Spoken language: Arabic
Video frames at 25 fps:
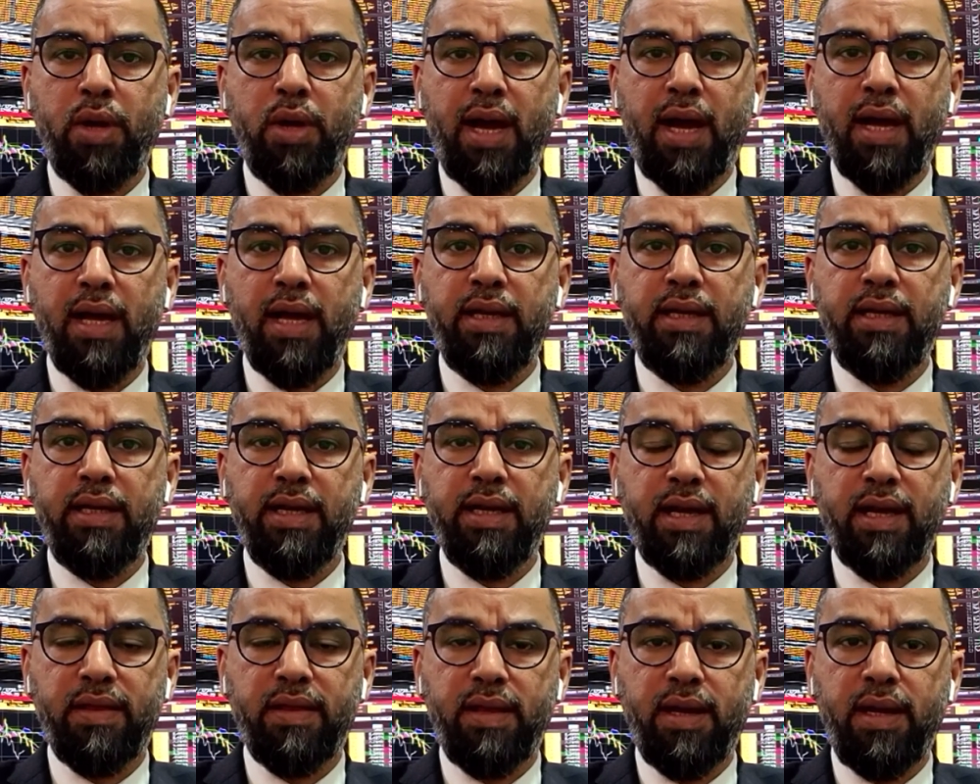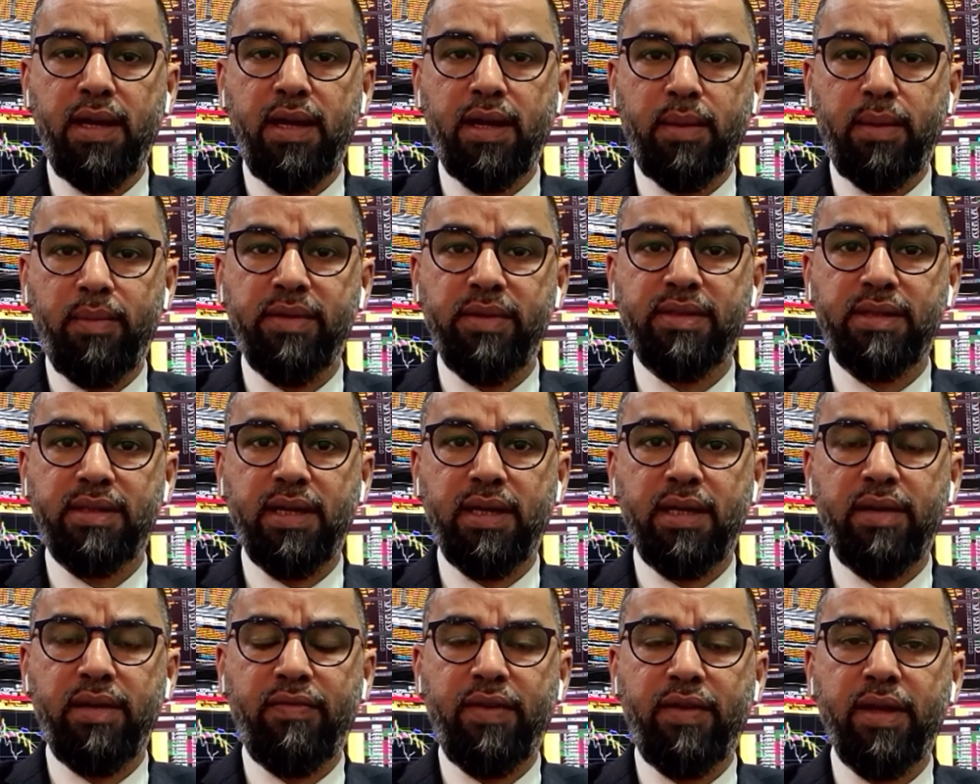الحاليه كذلك
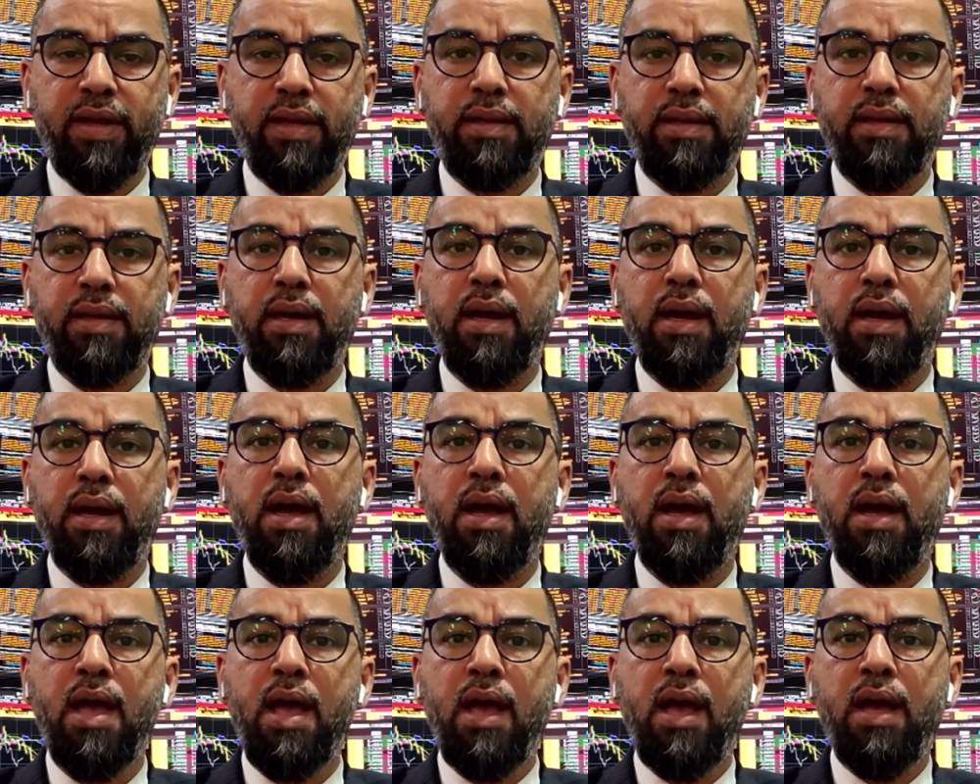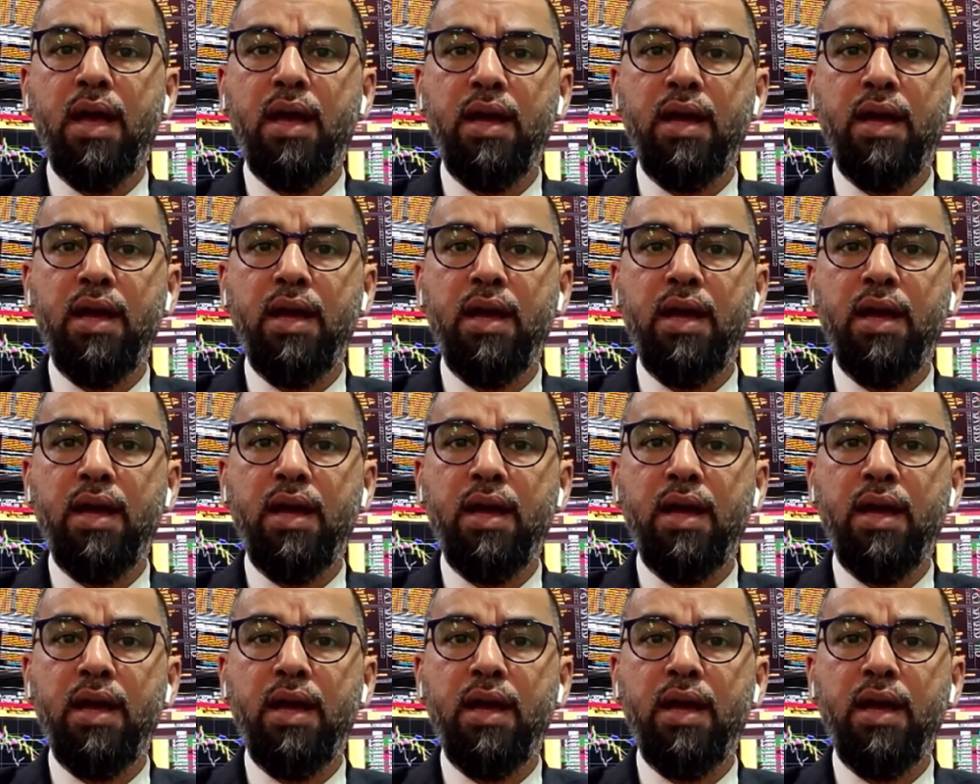باستهدافات آه،